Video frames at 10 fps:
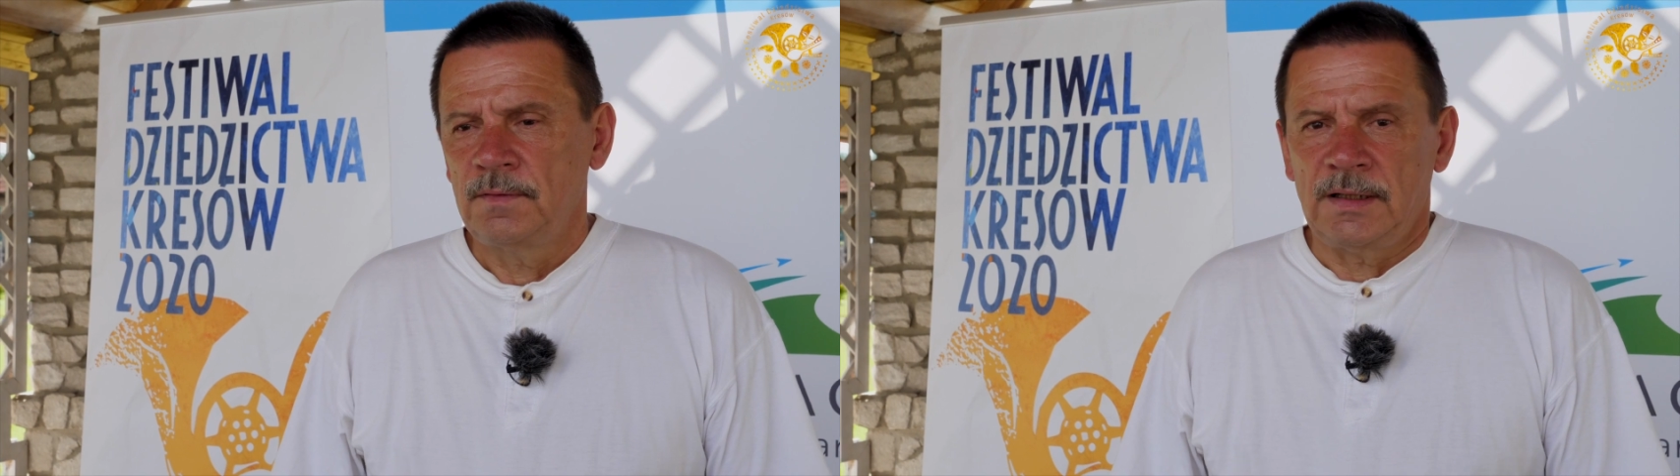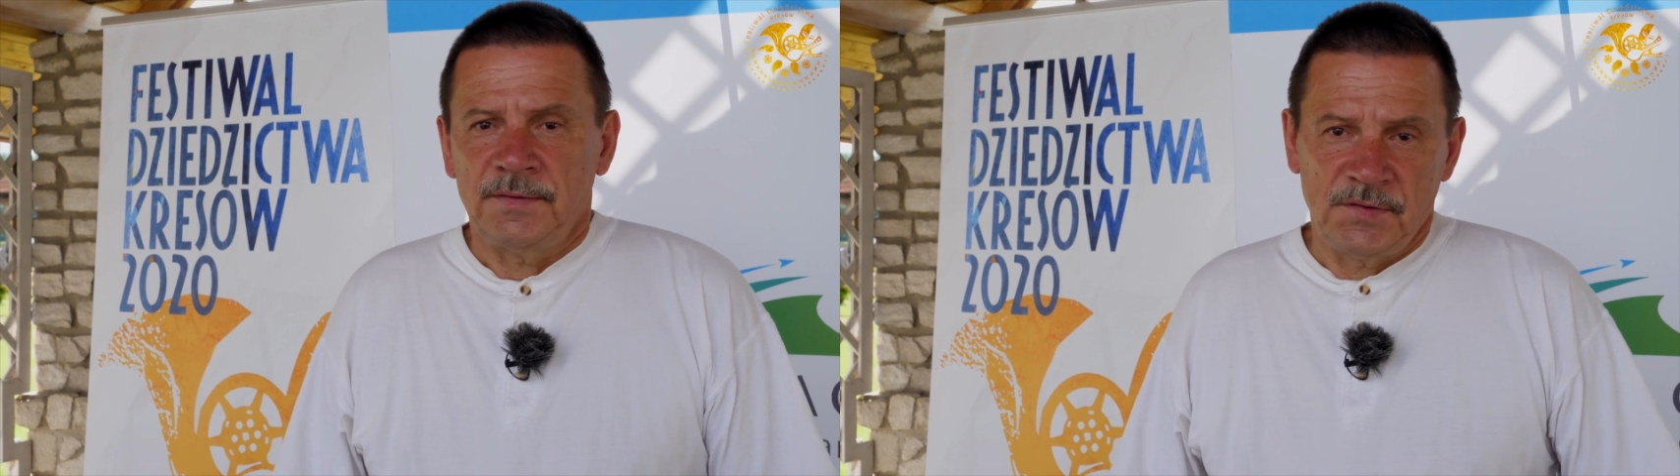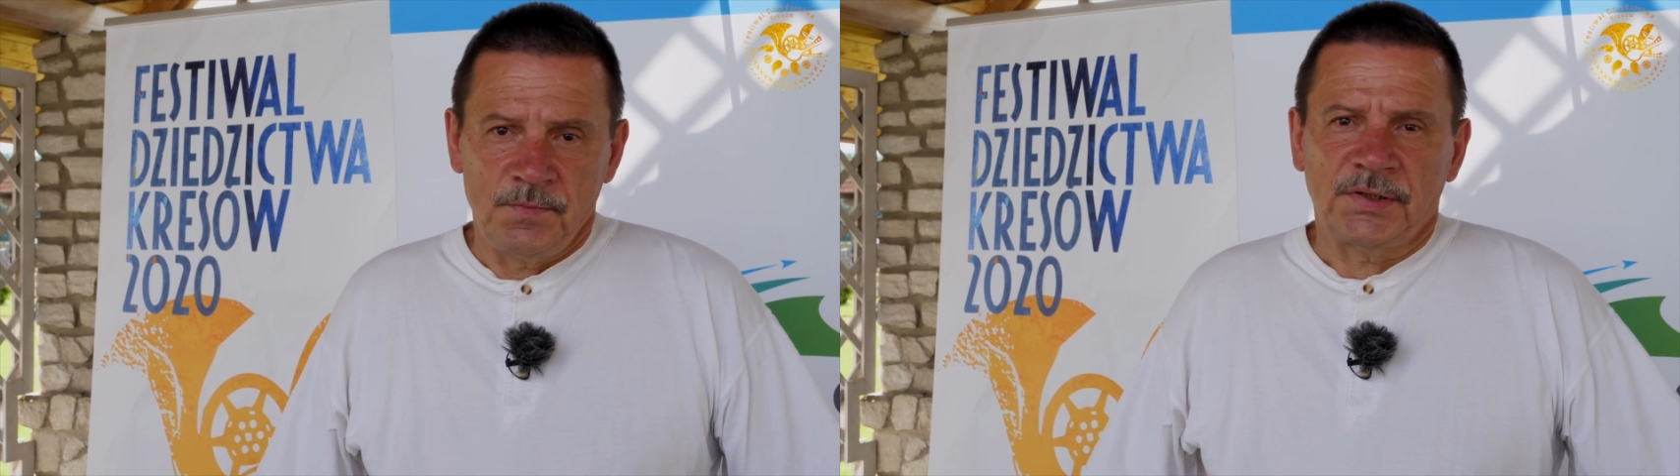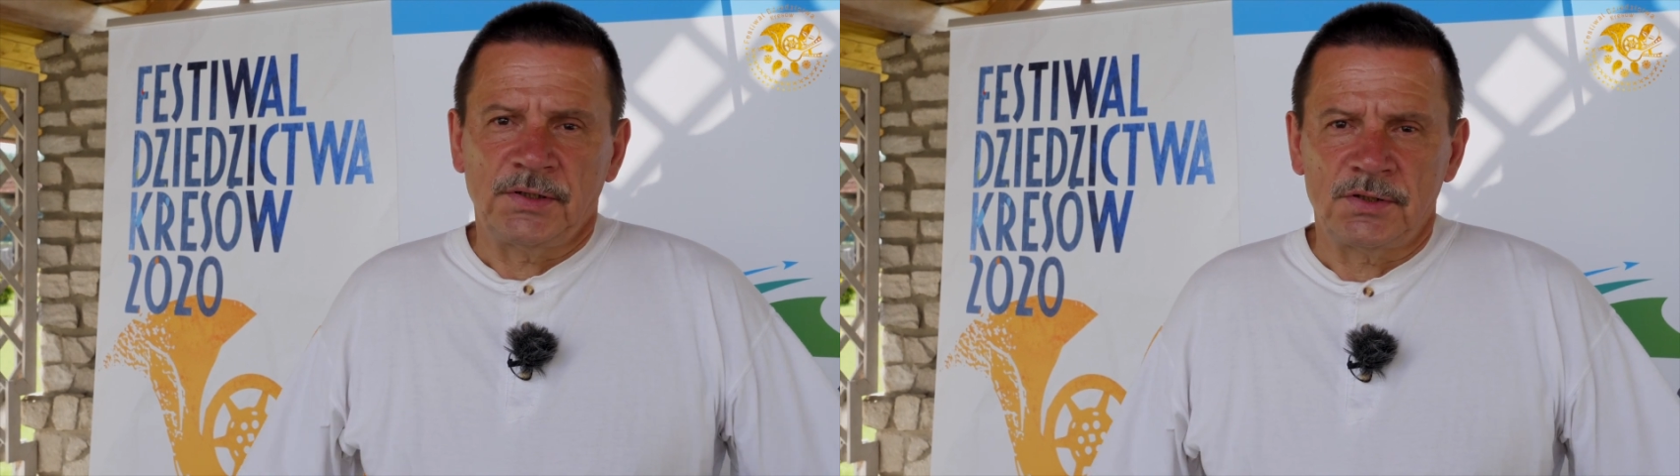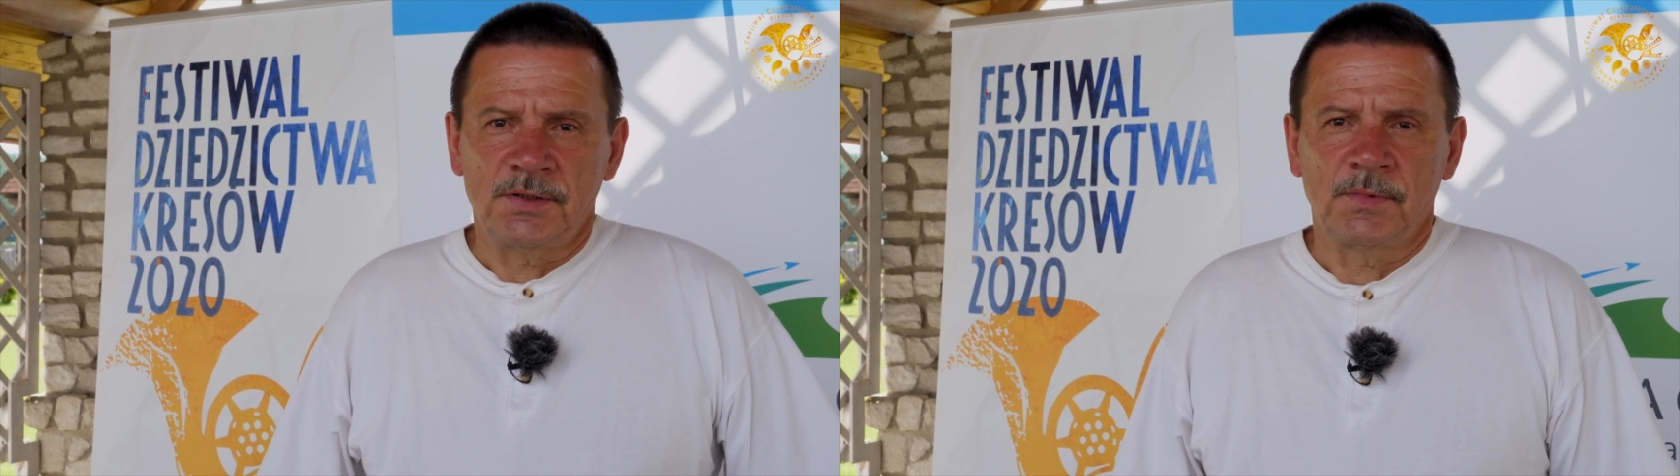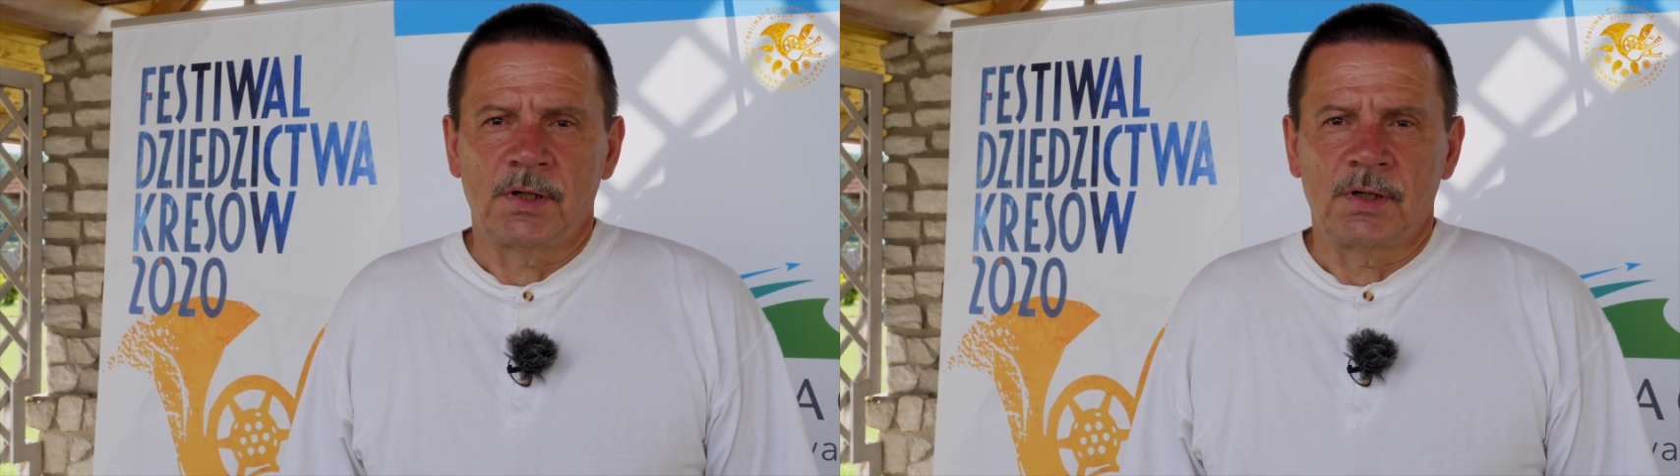ale w sympatycznym